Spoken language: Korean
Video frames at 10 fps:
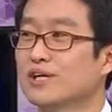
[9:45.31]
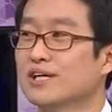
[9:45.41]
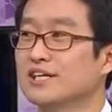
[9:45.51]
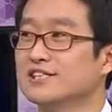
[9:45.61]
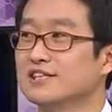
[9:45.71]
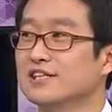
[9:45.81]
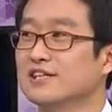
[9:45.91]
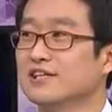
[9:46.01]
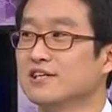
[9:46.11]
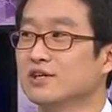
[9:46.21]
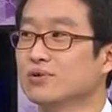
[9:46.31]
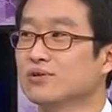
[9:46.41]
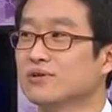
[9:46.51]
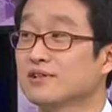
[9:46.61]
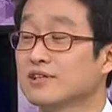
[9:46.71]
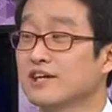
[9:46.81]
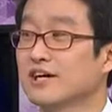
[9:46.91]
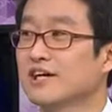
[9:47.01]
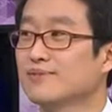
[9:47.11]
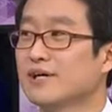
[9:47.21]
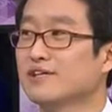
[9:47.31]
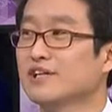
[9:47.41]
5일까지 이 꽃들에게 희망을